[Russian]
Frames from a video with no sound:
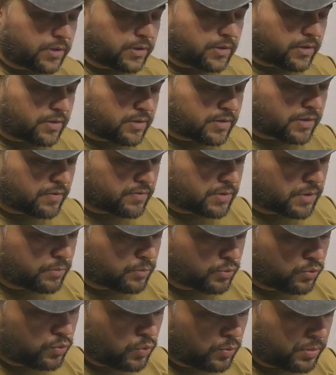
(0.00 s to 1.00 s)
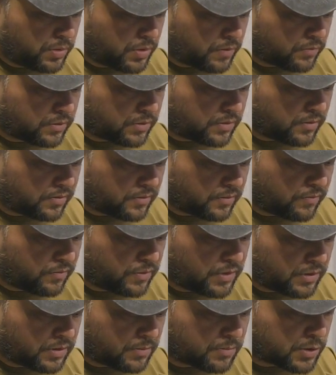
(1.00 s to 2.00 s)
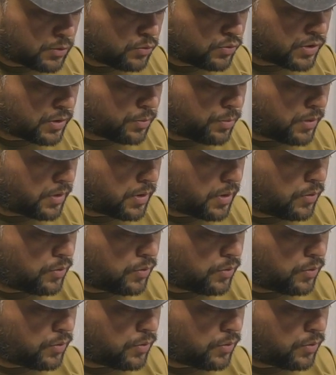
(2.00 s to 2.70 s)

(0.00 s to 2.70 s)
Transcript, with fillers: это не совсем удобно вот э, в данном случае пока у